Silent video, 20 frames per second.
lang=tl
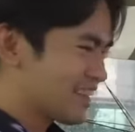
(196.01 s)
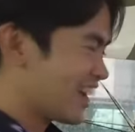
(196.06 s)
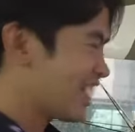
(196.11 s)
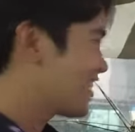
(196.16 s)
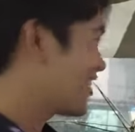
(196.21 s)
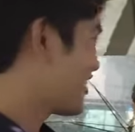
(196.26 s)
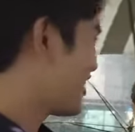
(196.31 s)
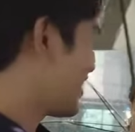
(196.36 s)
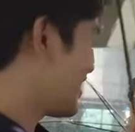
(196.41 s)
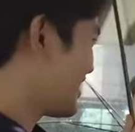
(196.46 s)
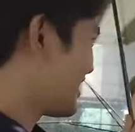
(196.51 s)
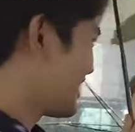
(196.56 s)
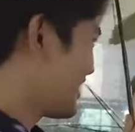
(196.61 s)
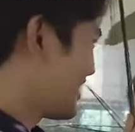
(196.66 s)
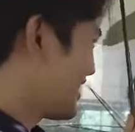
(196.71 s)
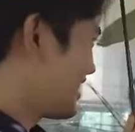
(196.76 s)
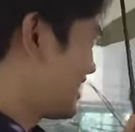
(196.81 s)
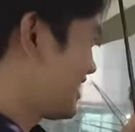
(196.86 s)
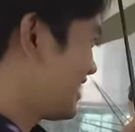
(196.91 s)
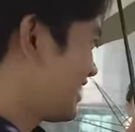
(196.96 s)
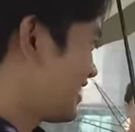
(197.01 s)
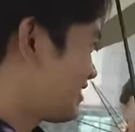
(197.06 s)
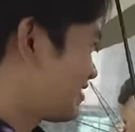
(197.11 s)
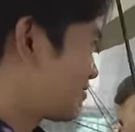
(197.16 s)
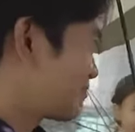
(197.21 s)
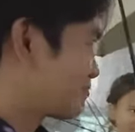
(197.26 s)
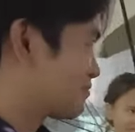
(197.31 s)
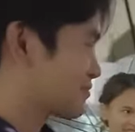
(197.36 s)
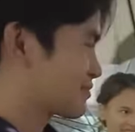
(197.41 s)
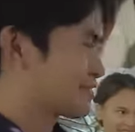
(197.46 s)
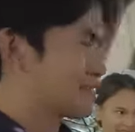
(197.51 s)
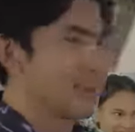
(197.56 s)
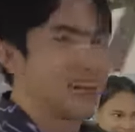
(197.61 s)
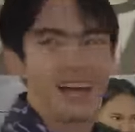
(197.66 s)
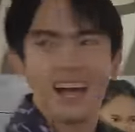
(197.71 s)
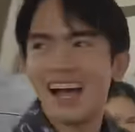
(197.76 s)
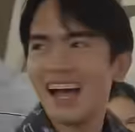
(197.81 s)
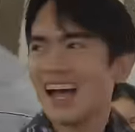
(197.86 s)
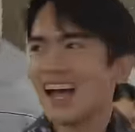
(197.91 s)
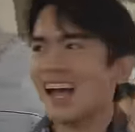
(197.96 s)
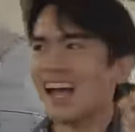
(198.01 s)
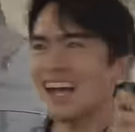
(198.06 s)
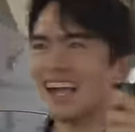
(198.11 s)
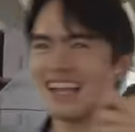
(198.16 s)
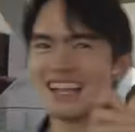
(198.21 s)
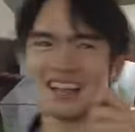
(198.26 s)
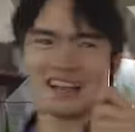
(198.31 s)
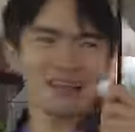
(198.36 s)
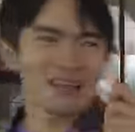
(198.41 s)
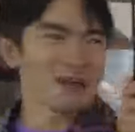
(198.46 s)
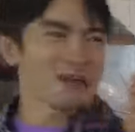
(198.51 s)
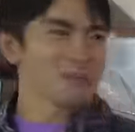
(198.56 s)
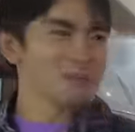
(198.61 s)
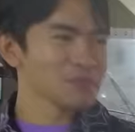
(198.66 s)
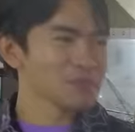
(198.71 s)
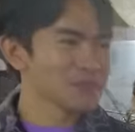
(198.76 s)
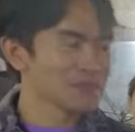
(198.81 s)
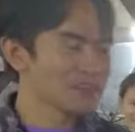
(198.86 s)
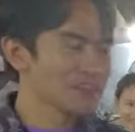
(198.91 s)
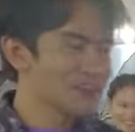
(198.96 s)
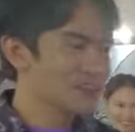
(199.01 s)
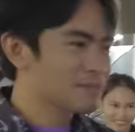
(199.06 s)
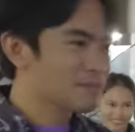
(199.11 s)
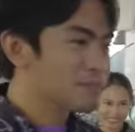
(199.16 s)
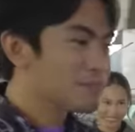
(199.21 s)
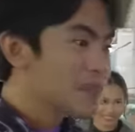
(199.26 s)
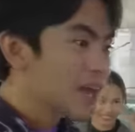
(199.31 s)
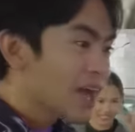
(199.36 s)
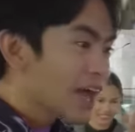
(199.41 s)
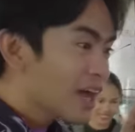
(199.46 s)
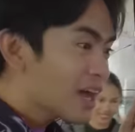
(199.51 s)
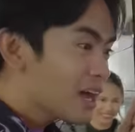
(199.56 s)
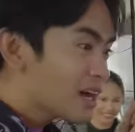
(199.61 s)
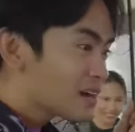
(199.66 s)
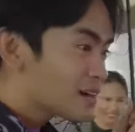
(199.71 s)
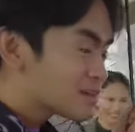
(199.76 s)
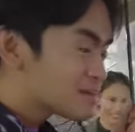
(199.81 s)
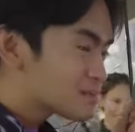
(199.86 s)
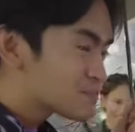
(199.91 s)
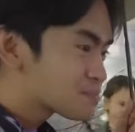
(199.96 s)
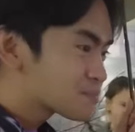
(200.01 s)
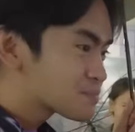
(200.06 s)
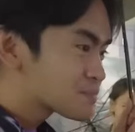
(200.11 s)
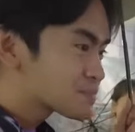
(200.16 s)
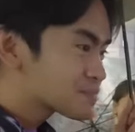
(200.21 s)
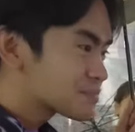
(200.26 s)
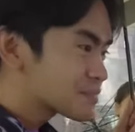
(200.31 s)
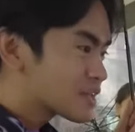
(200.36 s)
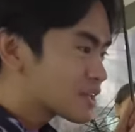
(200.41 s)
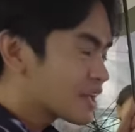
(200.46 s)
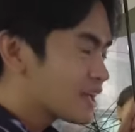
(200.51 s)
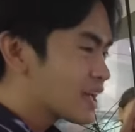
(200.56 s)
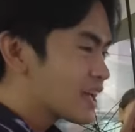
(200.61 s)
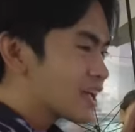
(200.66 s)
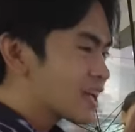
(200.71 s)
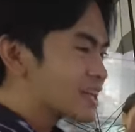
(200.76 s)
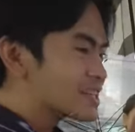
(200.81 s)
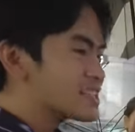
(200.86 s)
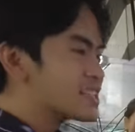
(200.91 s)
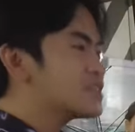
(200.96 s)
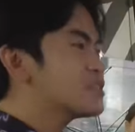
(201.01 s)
Ayun. Talino mo pala. Ba't napakita lalamunan ko? Ha? Ba't napakita lalamunan ko? Kasi